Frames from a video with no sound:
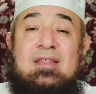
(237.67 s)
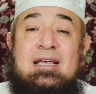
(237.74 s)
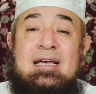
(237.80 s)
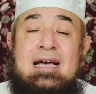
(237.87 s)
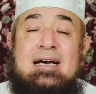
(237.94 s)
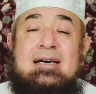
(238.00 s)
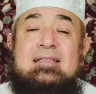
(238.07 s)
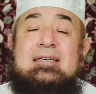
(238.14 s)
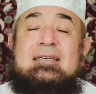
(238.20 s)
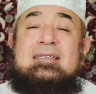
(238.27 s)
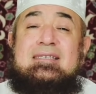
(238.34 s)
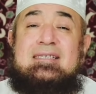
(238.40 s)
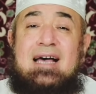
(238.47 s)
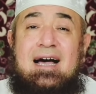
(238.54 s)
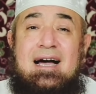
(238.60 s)
هذه
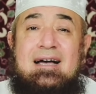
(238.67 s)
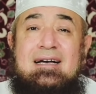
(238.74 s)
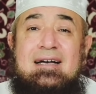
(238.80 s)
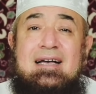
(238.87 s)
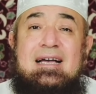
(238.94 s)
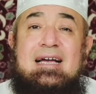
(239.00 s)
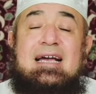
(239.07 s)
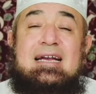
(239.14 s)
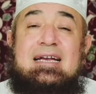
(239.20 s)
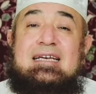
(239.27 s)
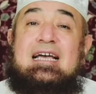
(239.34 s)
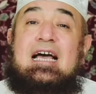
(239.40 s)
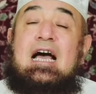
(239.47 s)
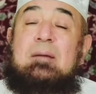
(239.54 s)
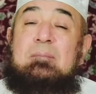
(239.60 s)
الساعة اللي
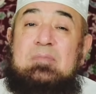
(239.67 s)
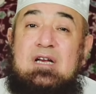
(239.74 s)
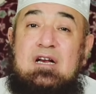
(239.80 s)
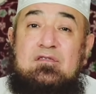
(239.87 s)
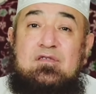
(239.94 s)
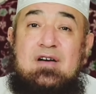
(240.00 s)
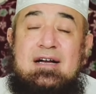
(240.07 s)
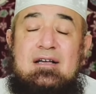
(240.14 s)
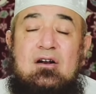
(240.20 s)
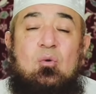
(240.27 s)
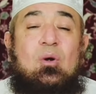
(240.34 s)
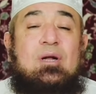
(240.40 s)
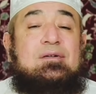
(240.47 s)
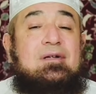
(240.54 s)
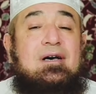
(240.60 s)
هي قبل الفجر
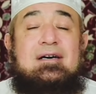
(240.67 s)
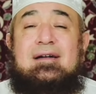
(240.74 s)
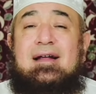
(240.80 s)
والله